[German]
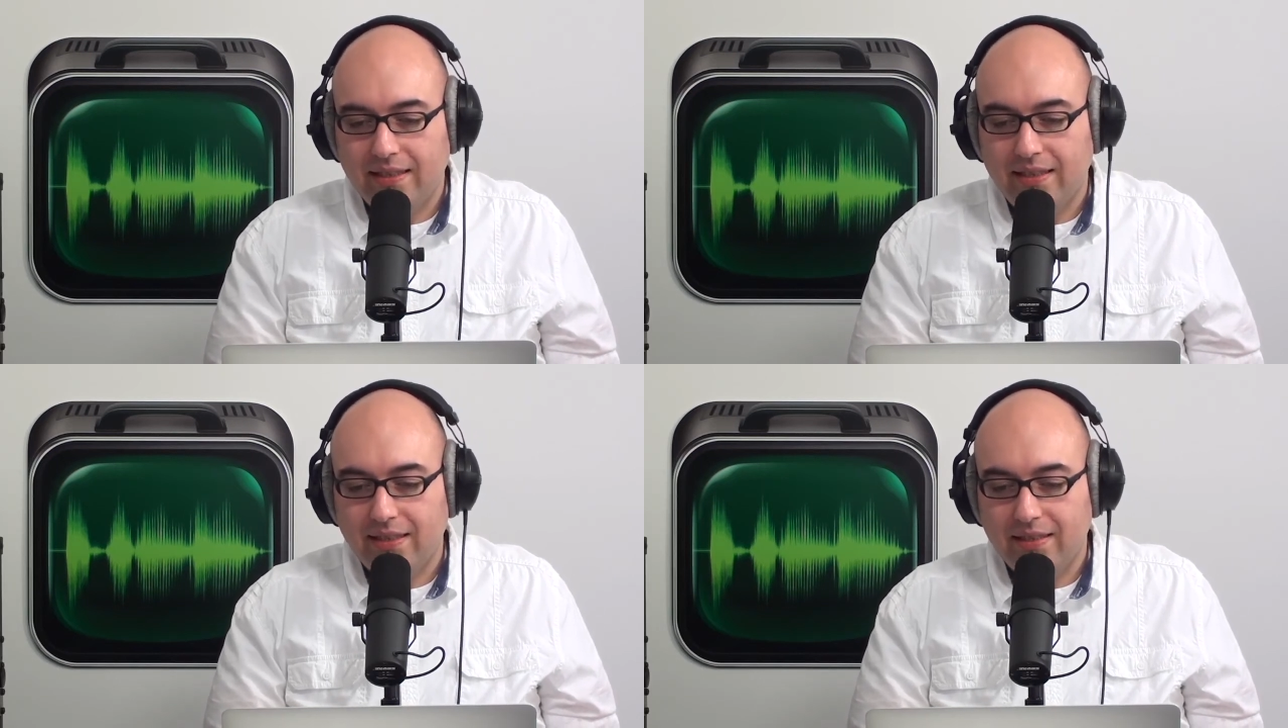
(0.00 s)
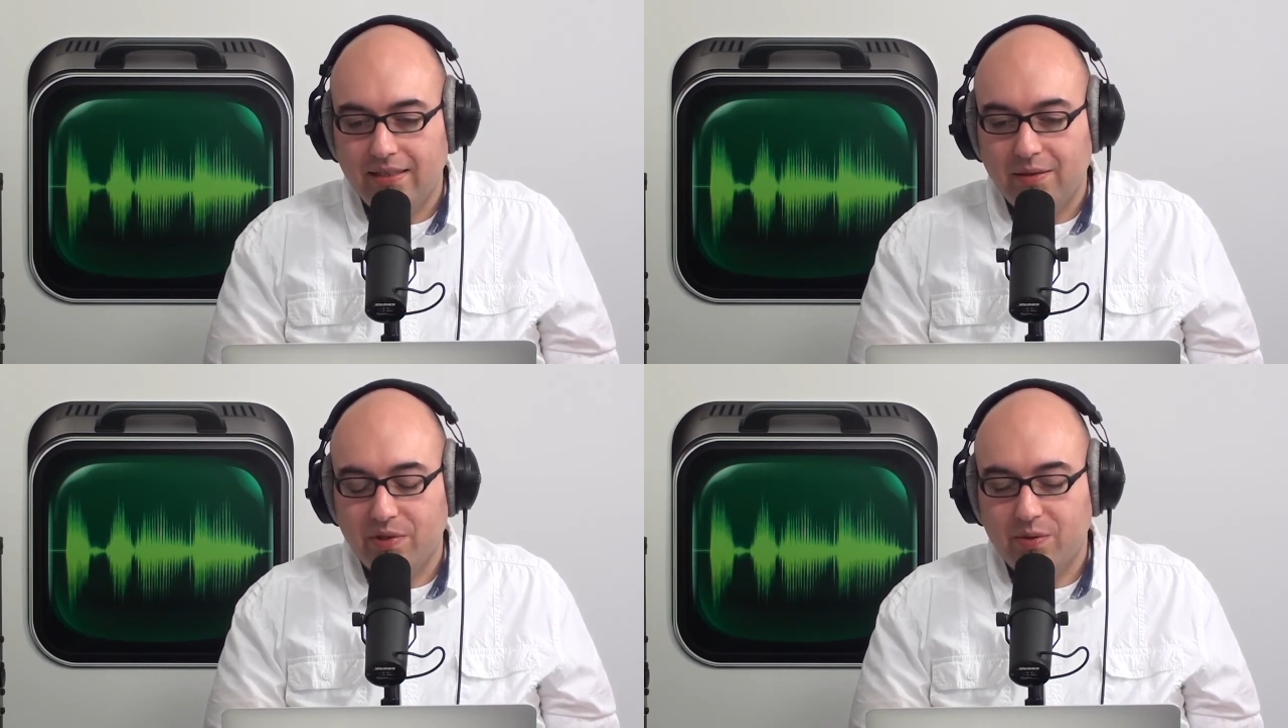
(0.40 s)
Äh,
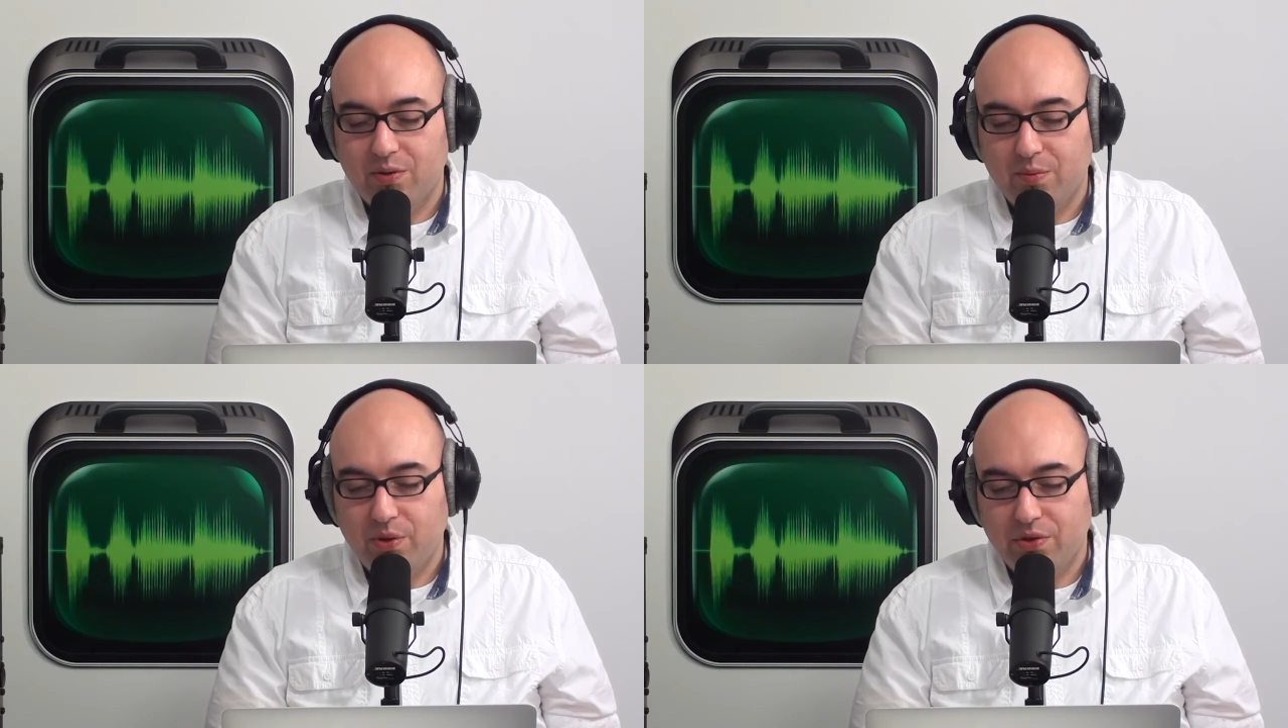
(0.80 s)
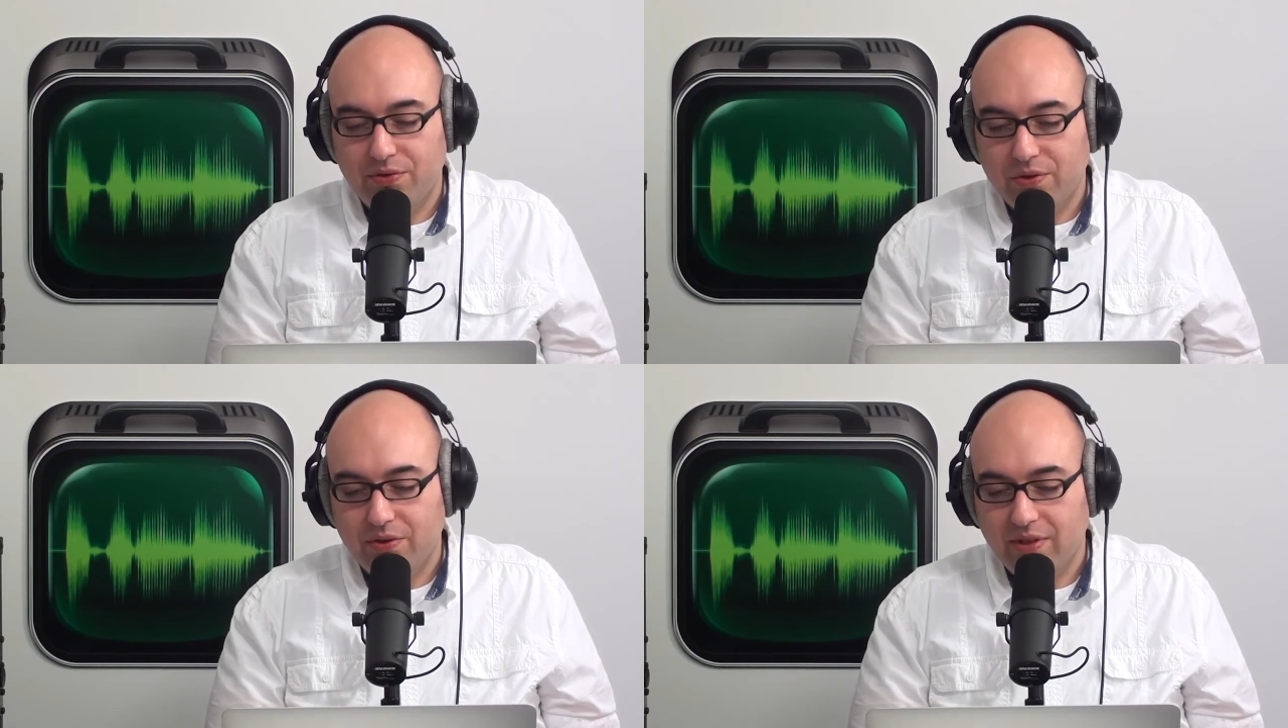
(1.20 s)
hier Bits und so Plus
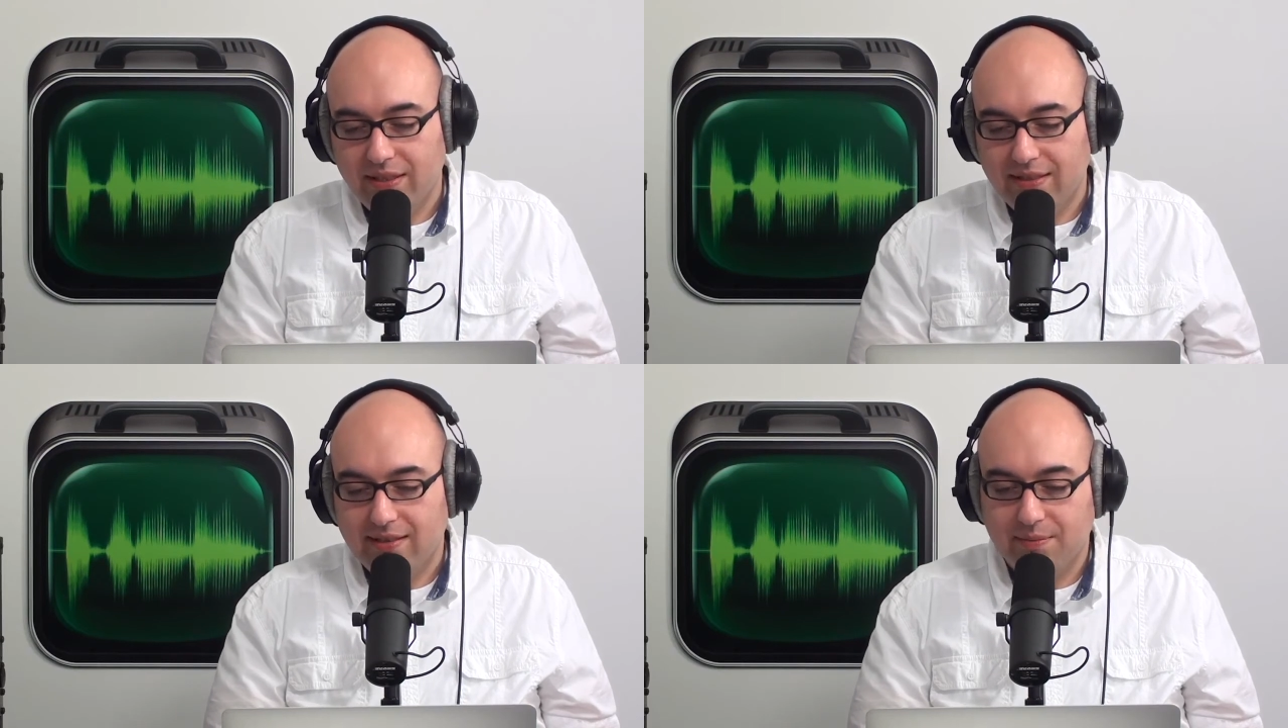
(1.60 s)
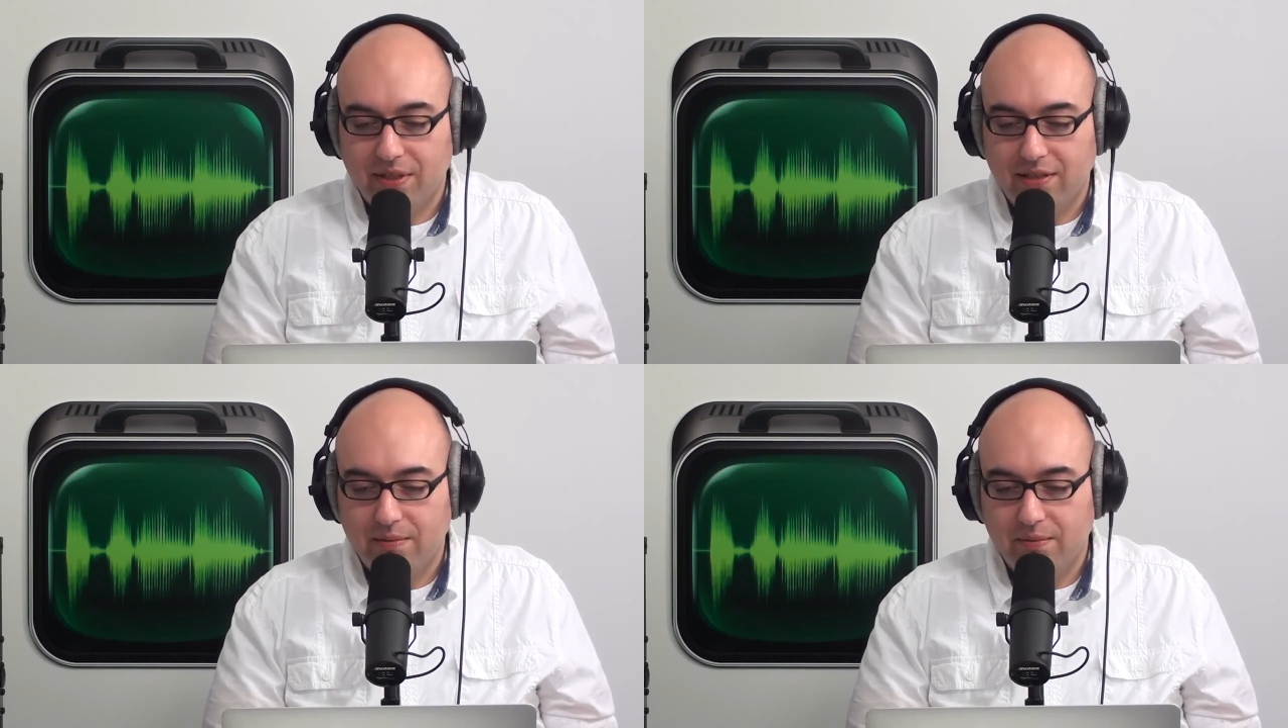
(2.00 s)
funktioniert das
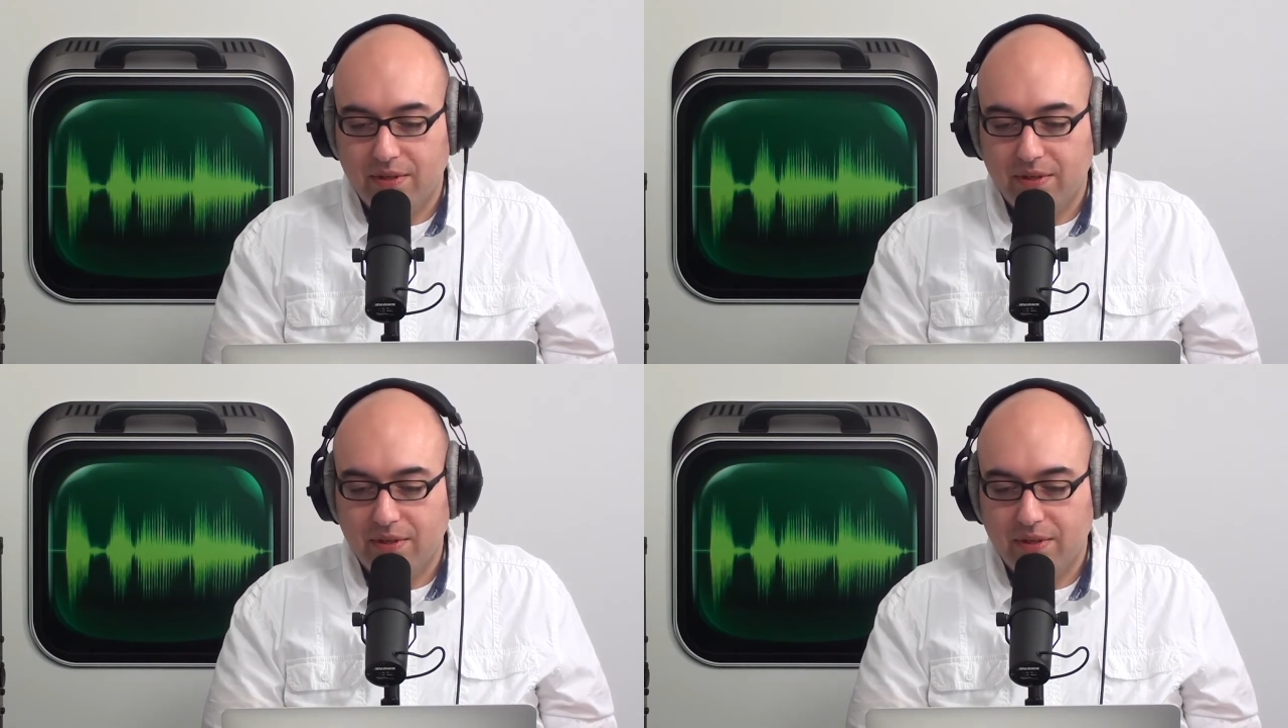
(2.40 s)
mit dem,